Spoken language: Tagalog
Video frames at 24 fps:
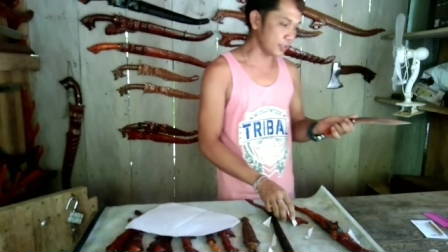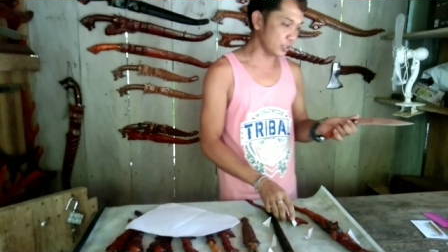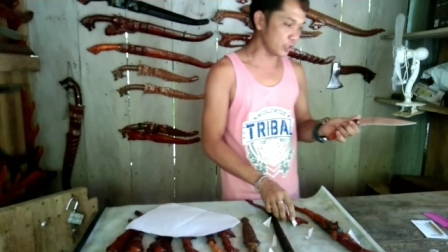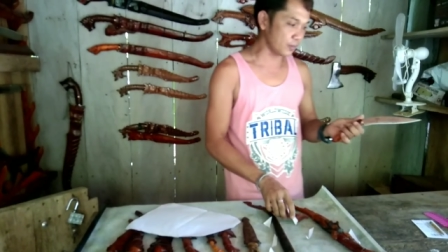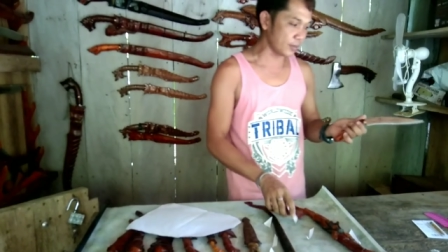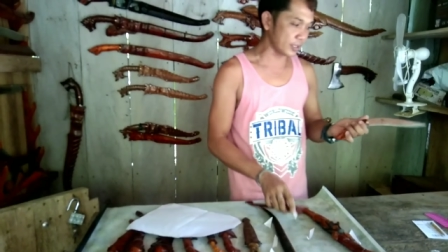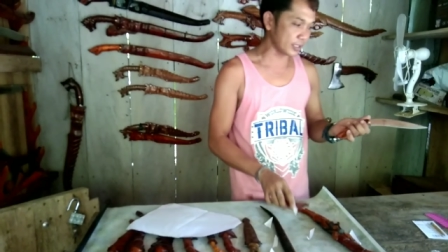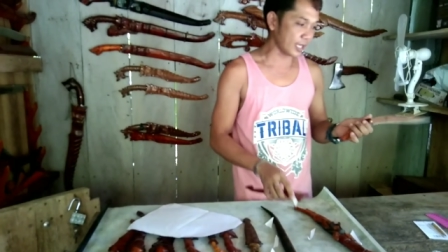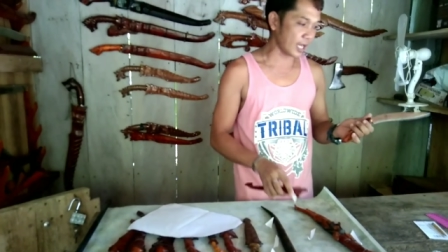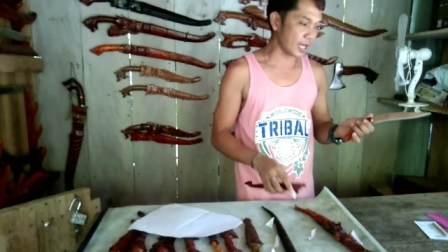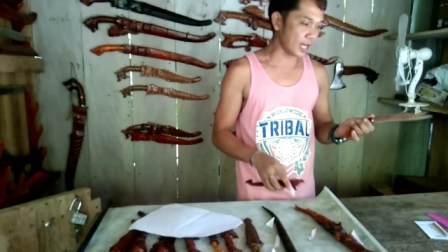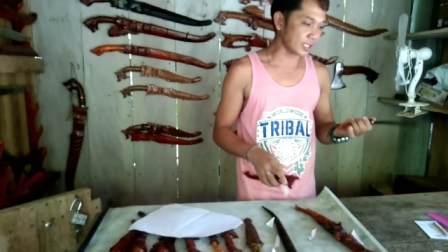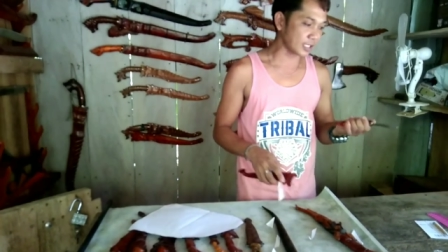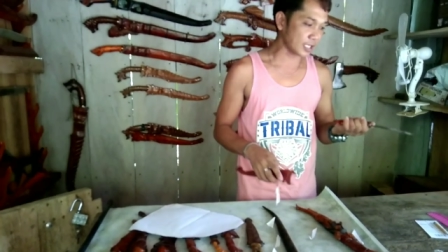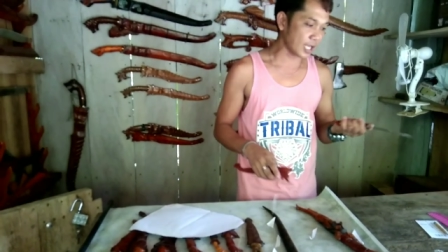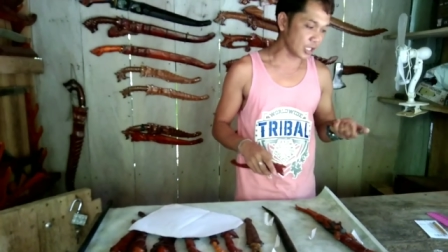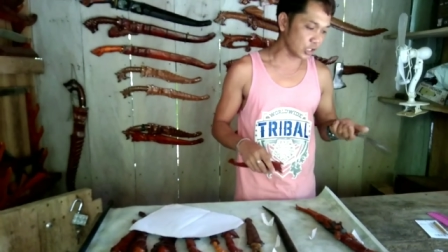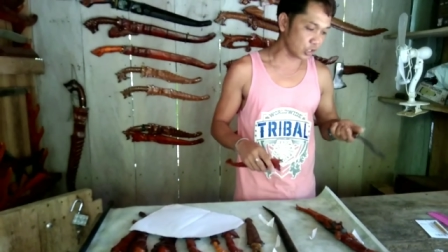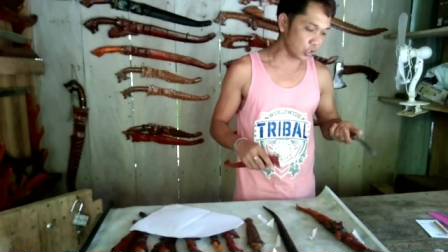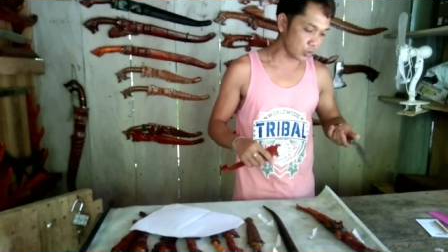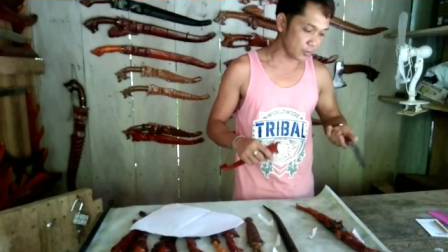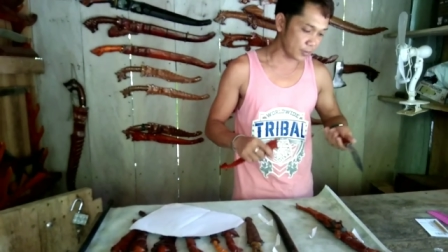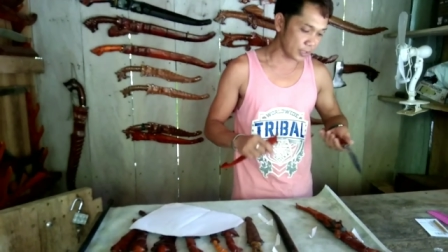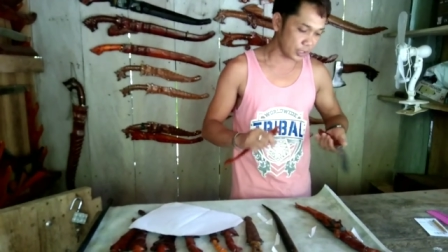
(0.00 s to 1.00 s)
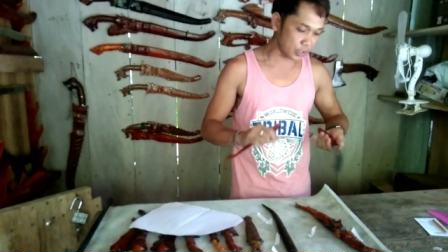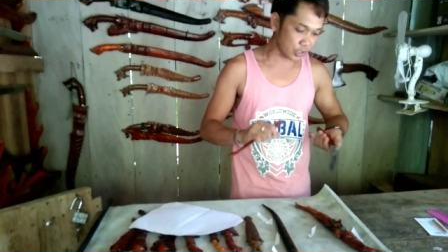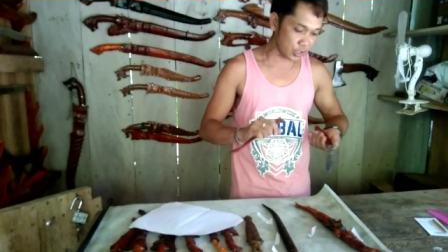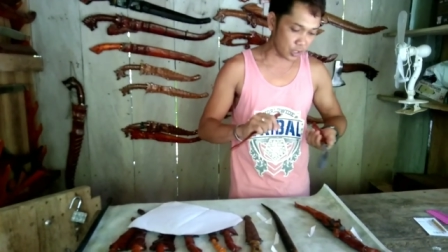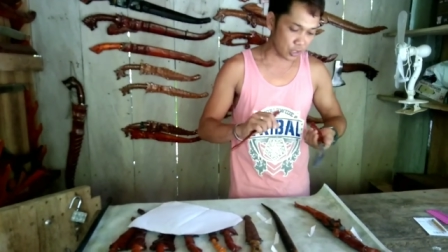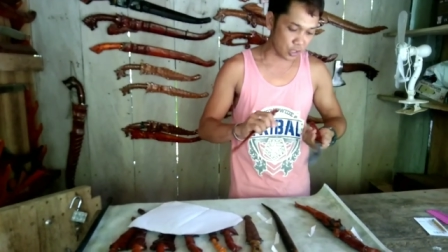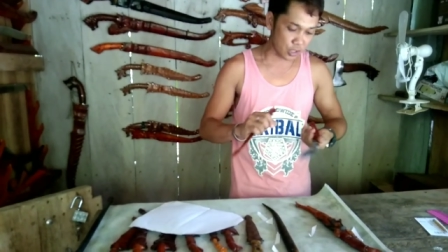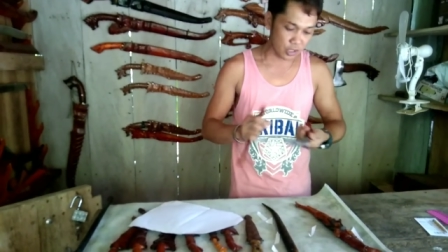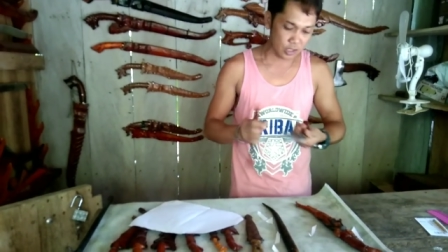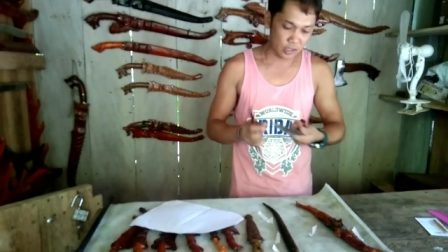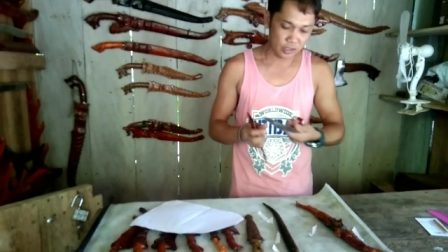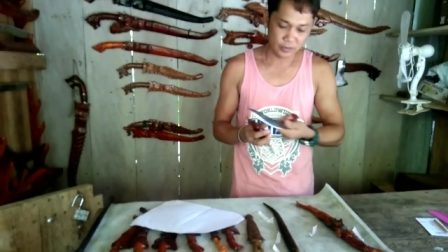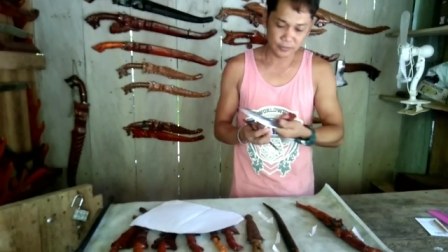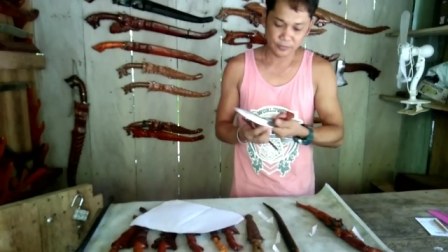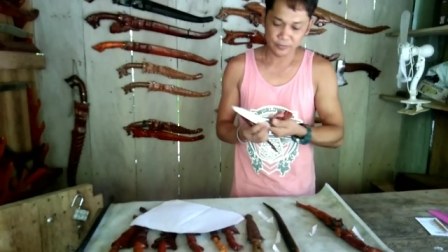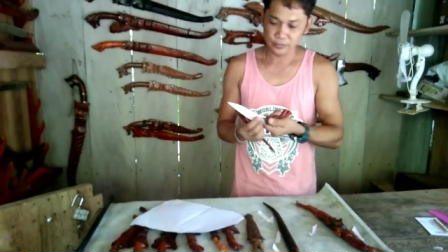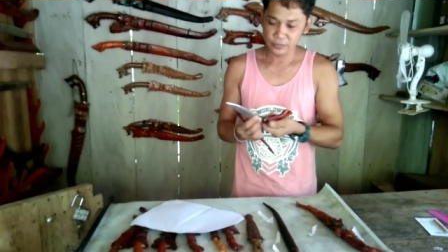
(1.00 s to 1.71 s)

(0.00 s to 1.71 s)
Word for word: Medyo matalas kaso medyo,